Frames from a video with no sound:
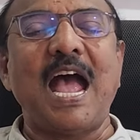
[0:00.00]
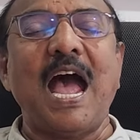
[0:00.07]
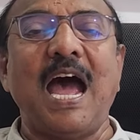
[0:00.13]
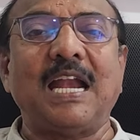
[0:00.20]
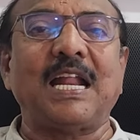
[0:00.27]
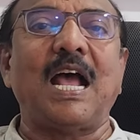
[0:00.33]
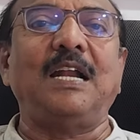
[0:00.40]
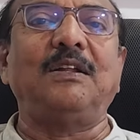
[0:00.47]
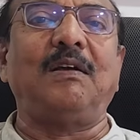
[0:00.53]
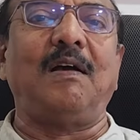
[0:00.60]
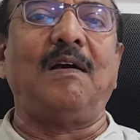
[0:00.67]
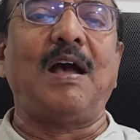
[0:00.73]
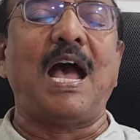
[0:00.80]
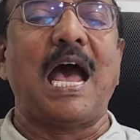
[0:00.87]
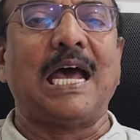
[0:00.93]
ஆனாலும்
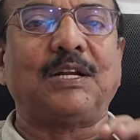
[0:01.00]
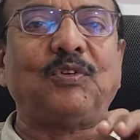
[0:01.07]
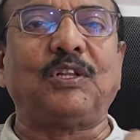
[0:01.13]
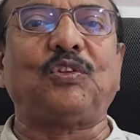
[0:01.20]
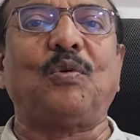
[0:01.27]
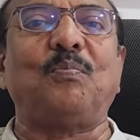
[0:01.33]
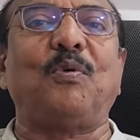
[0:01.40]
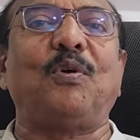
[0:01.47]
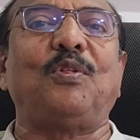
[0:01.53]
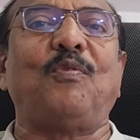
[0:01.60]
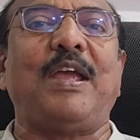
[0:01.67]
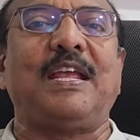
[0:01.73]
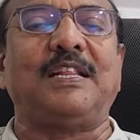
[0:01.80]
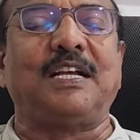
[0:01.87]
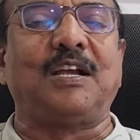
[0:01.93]
அறுபத்தொம்போது
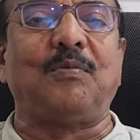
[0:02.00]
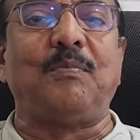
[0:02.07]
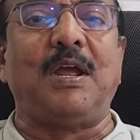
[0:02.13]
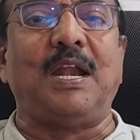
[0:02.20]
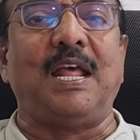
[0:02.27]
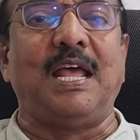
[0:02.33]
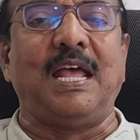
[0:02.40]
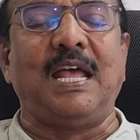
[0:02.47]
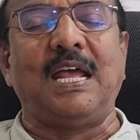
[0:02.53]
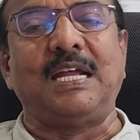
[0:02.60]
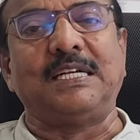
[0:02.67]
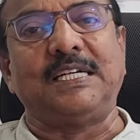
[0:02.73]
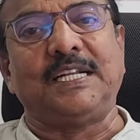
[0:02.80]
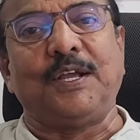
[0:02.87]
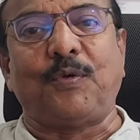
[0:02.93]
வயதுக்கு மேலே
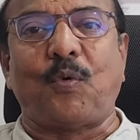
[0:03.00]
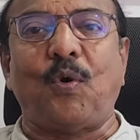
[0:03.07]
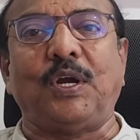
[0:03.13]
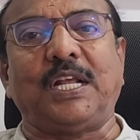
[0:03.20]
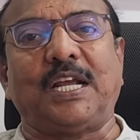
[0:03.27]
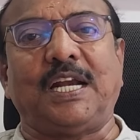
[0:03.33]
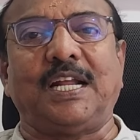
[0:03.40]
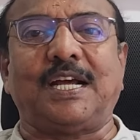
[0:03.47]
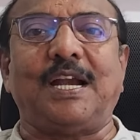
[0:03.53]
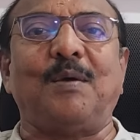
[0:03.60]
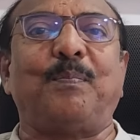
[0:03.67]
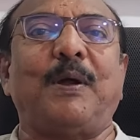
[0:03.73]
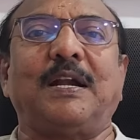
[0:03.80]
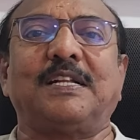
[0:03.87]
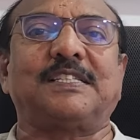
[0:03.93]
நீங்கள்
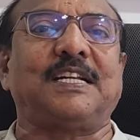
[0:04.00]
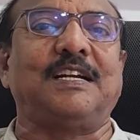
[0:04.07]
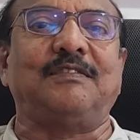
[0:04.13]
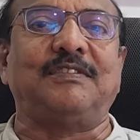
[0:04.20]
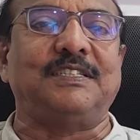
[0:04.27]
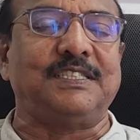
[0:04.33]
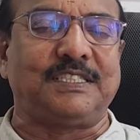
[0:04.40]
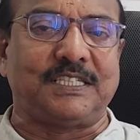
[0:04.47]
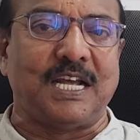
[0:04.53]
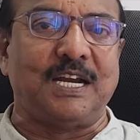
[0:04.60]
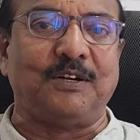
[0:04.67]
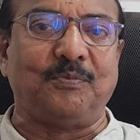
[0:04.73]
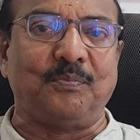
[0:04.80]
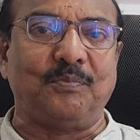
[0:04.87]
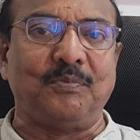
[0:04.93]
கோடிக்கணக்கில் பணம்
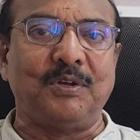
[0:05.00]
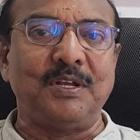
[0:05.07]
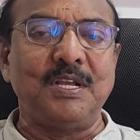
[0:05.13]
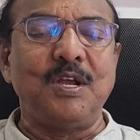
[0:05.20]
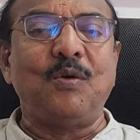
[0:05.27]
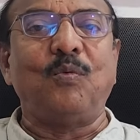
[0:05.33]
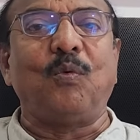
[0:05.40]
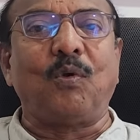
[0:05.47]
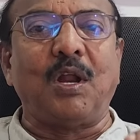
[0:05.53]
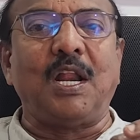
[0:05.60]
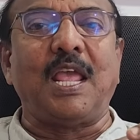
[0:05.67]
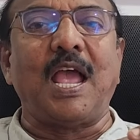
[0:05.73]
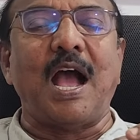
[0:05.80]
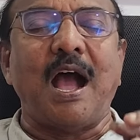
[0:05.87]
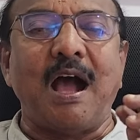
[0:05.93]
செலவழித்தாலும்
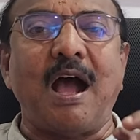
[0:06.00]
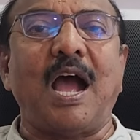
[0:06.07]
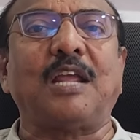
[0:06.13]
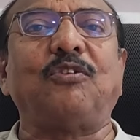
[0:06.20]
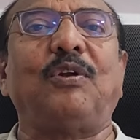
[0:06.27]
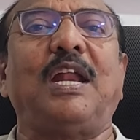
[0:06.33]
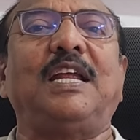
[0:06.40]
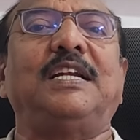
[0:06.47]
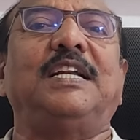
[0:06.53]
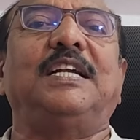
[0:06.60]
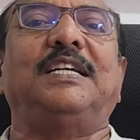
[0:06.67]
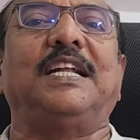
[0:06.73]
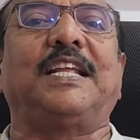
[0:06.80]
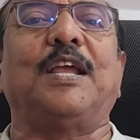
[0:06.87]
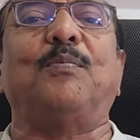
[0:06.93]
உங்களை ஆயுளை
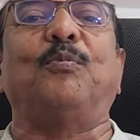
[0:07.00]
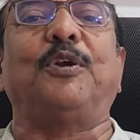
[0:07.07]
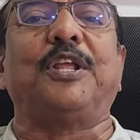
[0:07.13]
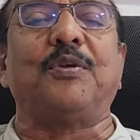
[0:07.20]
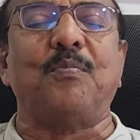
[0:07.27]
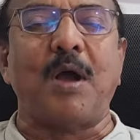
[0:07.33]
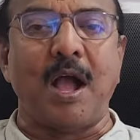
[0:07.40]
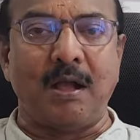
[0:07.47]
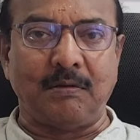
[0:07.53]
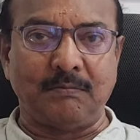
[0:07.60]
நீட்டிக்க முடியுமா